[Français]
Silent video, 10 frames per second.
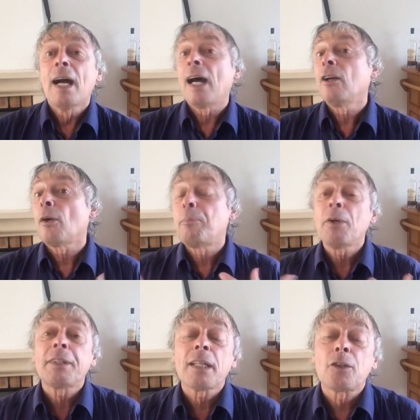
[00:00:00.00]
Alors
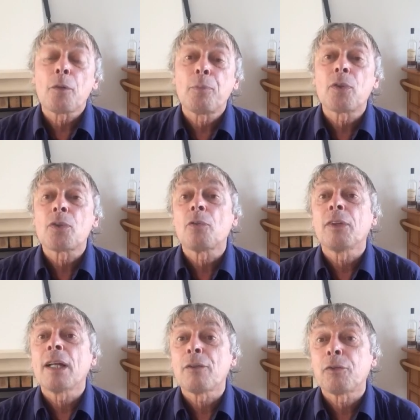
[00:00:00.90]
peut-être que pour
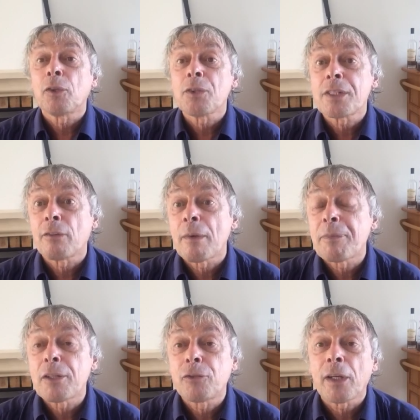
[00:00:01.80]
sauver la France, on va
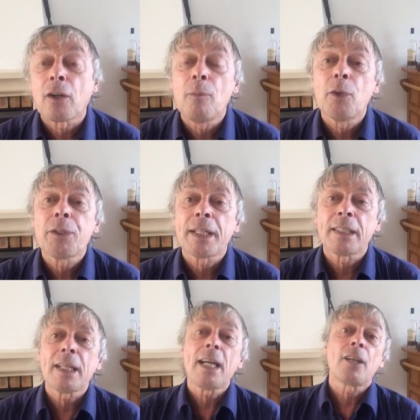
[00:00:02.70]
peut-être faire comme le
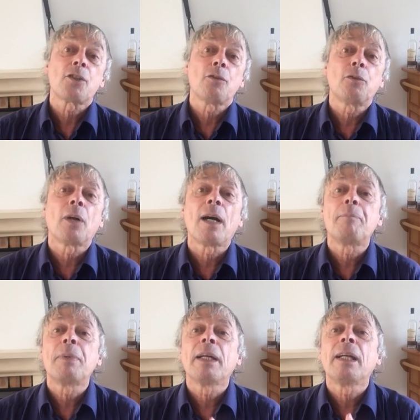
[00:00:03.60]
Qatar, je vous
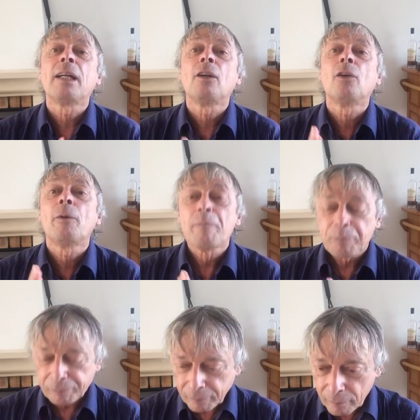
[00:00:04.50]
rappelle,
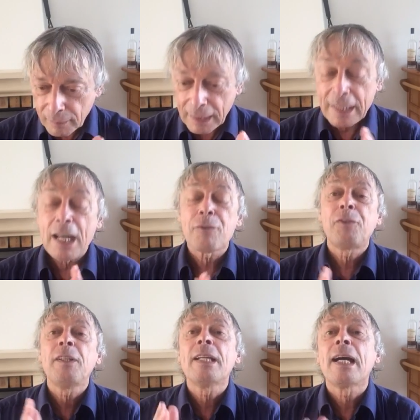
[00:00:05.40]
la
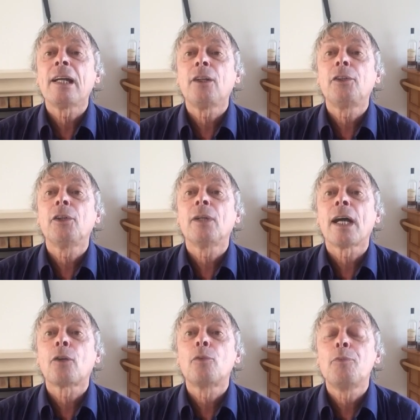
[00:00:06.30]
finale de
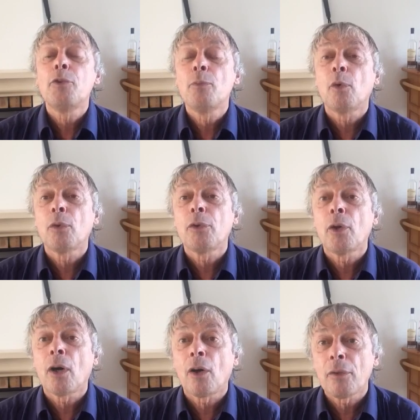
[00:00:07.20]
la Coupe du Monde
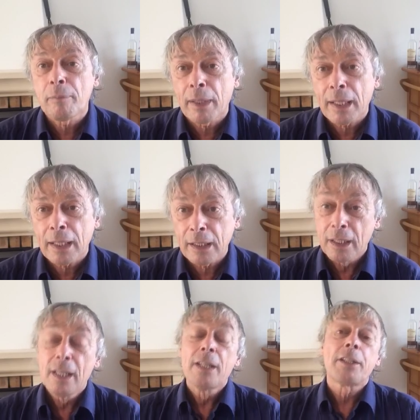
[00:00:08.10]
de handball,
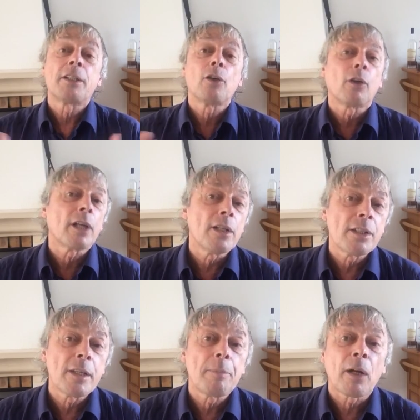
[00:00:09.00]
qui était
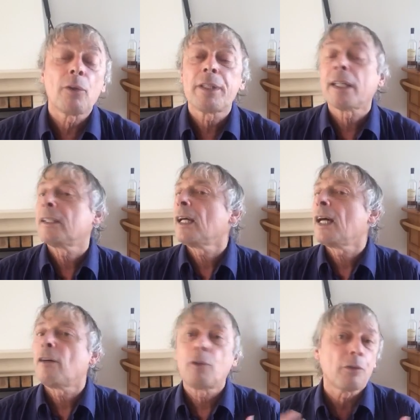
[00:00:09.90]
organisée par le
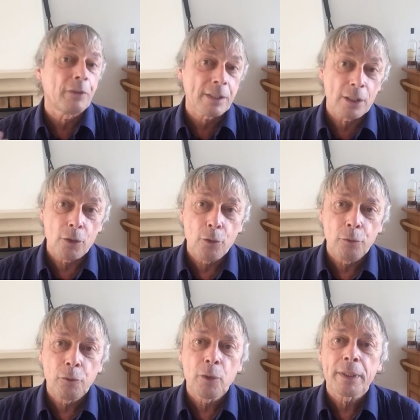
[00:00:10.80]
Qatar avant de faire celle du
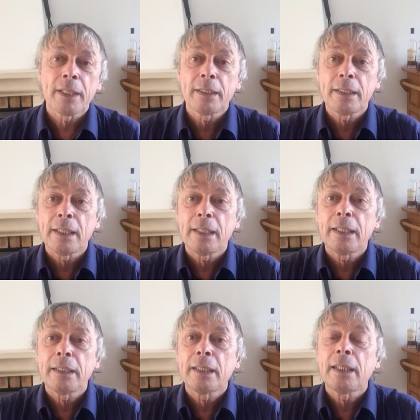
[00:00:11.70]
foot, hein, des
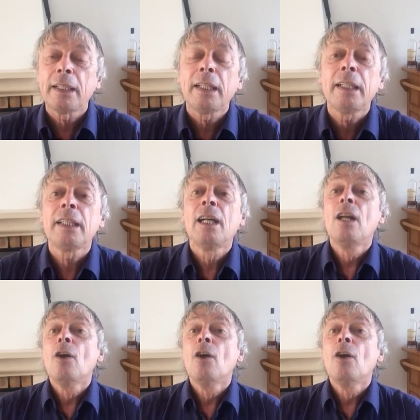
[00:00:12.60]
lignes, des lignes,